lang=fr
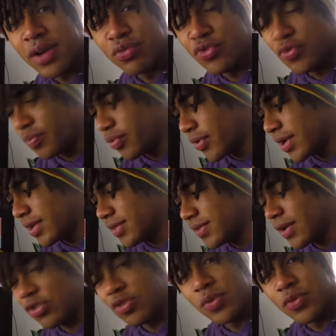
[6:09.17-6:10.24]
où tu peux aller
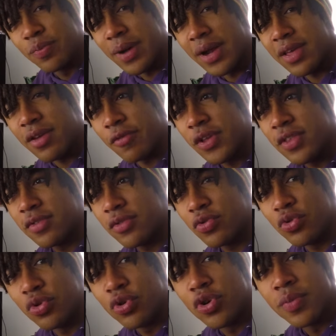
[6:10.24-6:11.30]
directement nous parler. En fait, tu
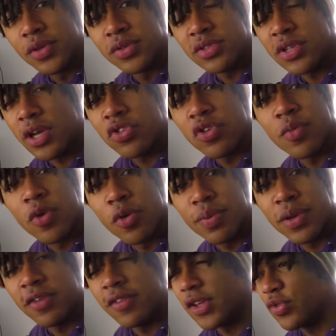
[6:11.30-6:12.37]
le commandes directement en
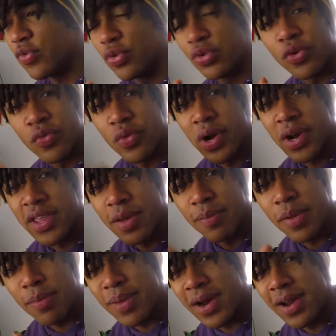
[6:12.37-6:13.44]
privé, tu vois, un lien
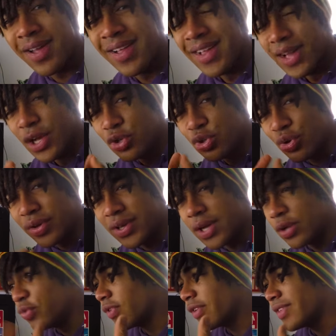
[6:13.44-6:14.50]
PayPal sur lequel
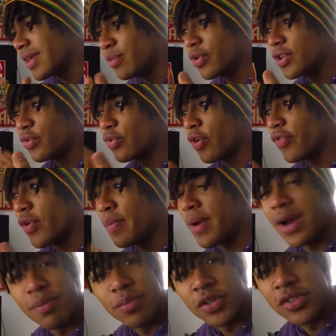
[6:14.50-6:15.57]
tu fais un il et tu par
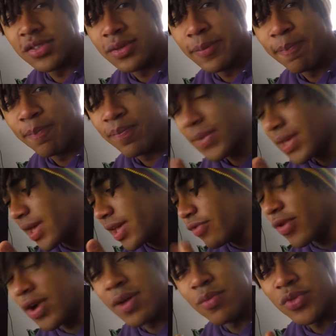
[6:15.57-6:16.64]
la poste. Et
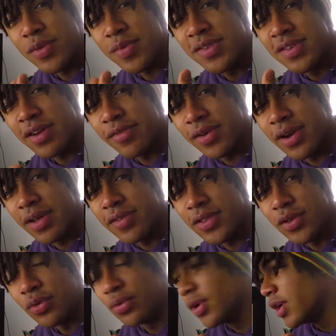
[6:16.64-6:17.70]
voilà, mon ami, c'est la fin de la vidéo.
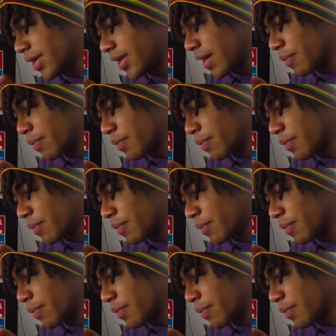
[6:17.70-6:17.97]
Et